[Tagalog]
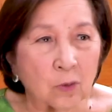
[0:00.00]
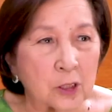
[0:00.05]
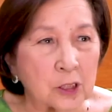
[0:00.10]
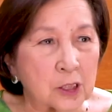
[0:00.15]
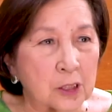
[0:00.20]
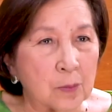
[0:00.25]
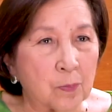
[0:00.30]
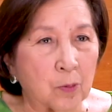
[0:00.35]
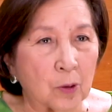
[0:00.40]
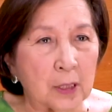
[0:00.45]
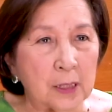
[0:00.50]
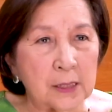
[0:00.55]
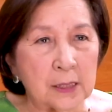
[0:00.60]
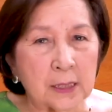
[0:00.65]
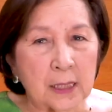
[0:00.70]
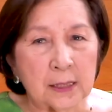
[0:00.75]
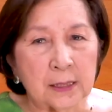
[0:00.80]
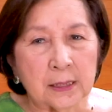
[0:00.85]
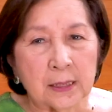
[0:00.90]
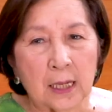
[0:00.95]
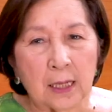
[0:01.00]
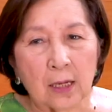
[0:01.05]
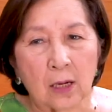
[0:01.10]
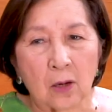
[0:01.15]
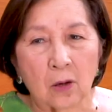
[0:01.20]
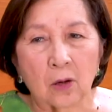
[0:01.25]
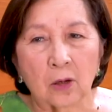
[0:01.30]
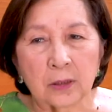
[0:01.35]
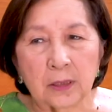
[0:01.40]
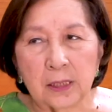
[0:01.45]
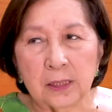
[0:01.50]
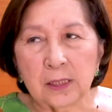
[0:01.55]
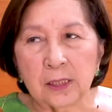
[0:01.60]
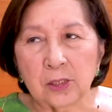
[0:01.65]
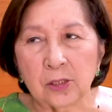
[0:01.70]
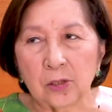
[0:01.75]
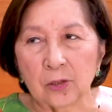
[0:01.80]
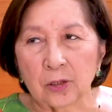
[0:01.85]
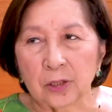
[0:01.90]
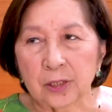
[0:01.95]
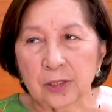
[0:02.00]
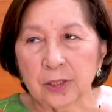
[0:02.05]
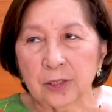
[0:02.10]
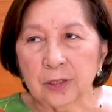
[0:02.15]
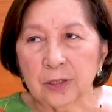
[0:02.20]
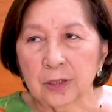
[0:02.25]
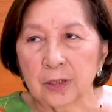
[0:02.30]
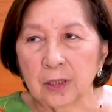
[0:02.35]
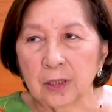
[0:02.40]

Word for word: words, the police can say, oh, this is yours. Yes,